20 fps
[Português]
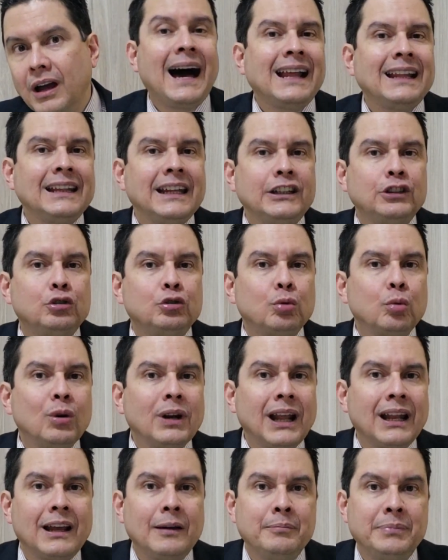A
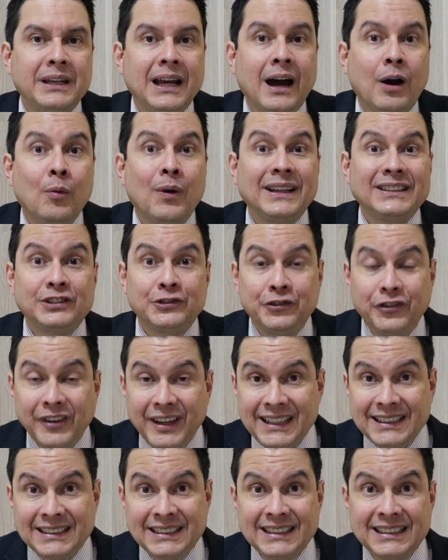leitura labial às
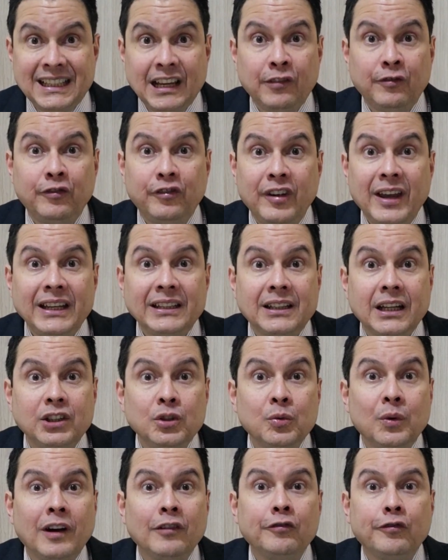vezes é feita de uma